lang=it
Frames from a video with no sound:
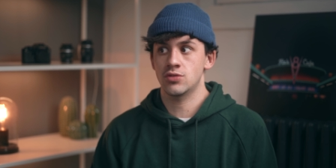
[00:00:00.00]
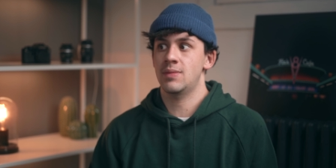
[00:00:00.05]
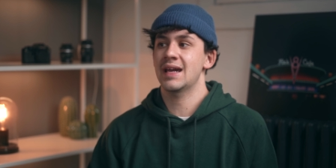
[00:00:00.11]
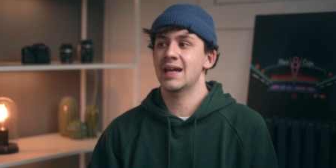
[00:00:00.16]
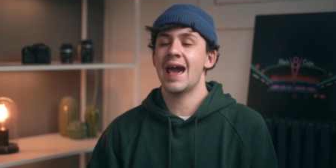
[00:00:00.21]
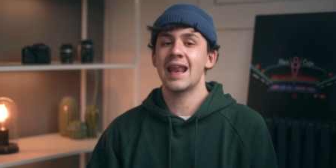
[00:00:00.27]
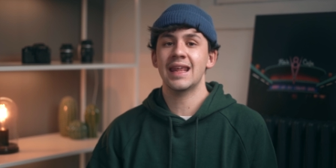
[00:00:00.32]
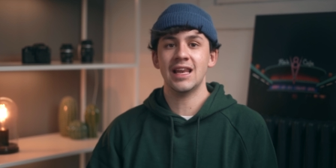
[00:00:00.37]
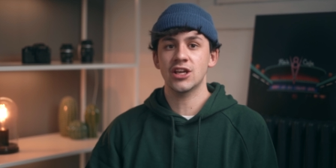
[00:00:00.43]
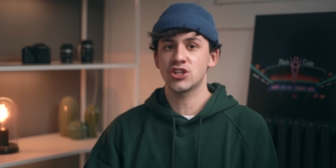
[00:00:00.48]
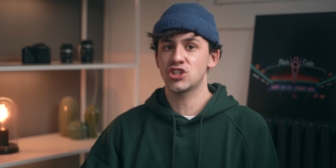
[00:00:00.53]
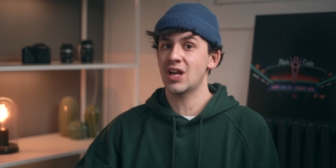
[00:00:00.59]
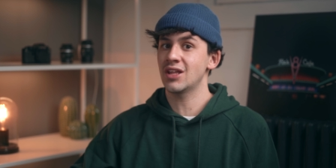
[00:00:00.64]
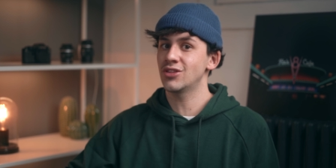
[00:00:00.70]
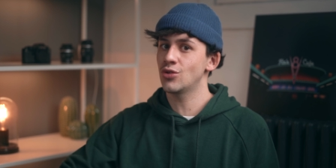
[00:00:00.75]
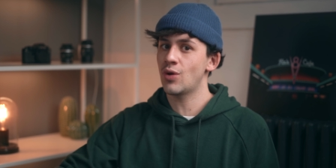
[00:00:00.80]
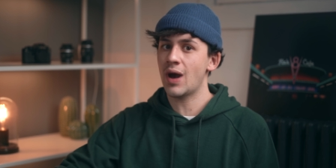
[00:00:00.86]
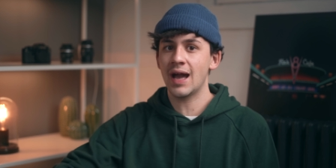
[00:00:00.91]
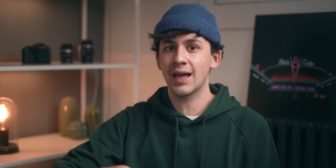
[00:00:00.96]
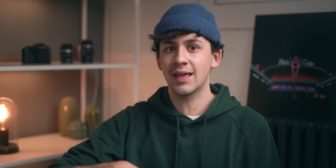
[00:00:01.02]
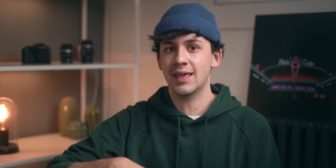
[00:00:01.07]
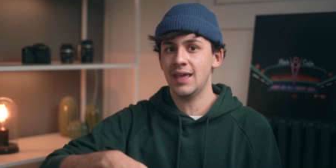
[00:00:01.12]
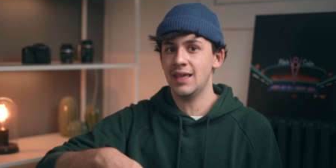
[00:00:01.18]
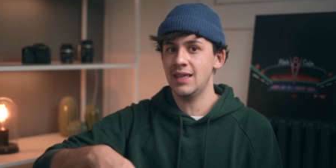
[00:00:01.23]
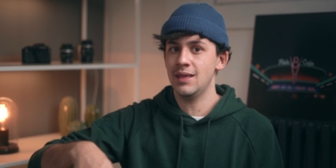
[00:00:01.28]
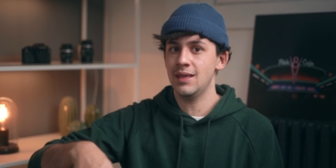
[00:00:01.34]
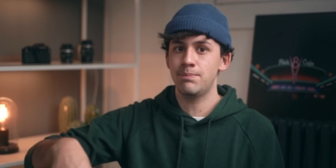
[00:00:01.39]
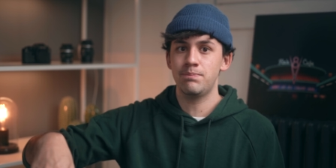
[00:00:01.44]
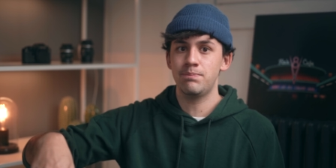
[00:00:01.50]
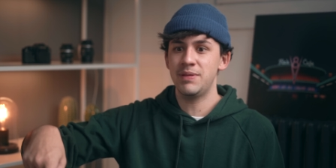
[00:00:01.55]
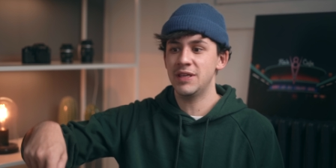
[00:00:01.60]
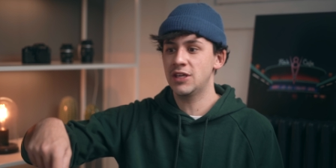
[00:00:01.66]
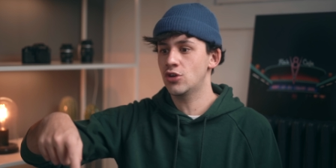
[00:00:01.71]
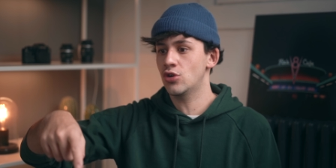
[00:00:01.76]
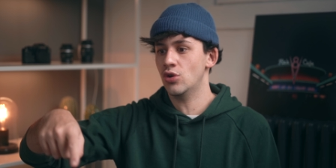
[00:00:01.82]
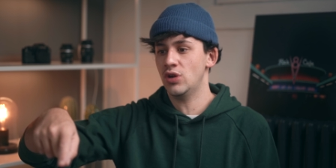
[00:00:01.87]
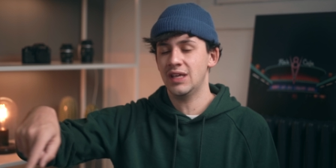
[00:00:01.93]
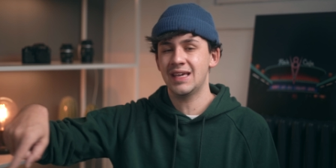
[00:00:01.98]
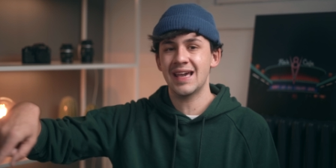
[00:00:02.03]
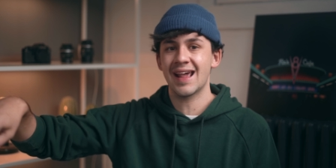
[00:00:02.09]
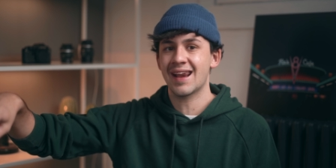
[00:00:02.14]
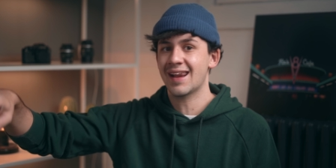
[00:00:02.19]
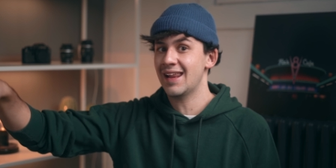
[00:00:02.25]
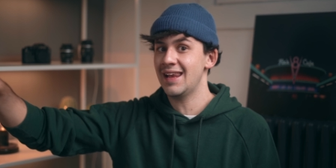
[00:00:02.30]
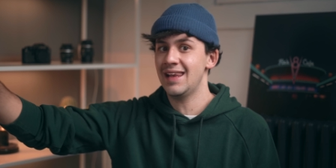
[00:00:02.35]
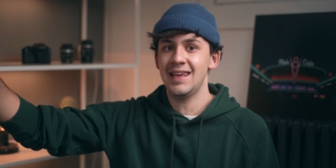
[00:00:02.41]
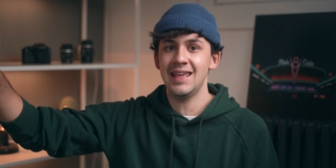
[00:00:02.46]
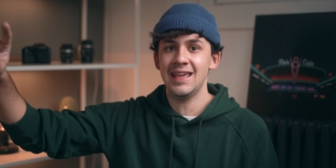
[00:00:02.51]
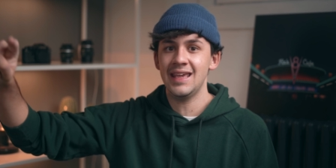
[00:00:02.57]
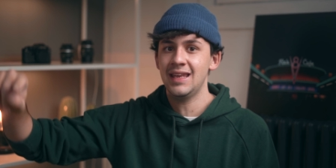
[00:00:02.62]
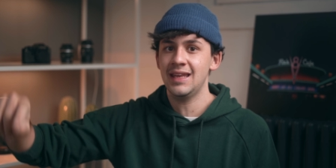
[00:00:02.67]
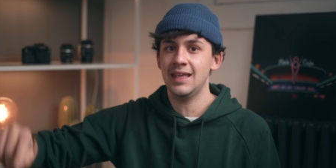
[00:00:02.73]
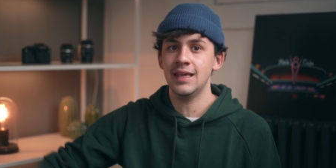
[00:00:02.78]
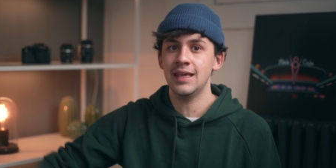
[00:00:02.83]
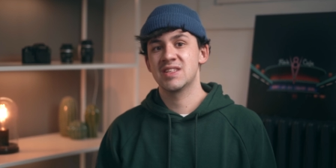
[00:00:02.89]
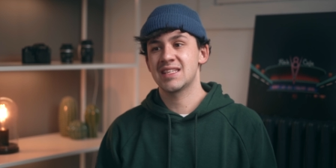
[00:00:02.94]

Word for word: magari lasciando anche i piccoli carrellini,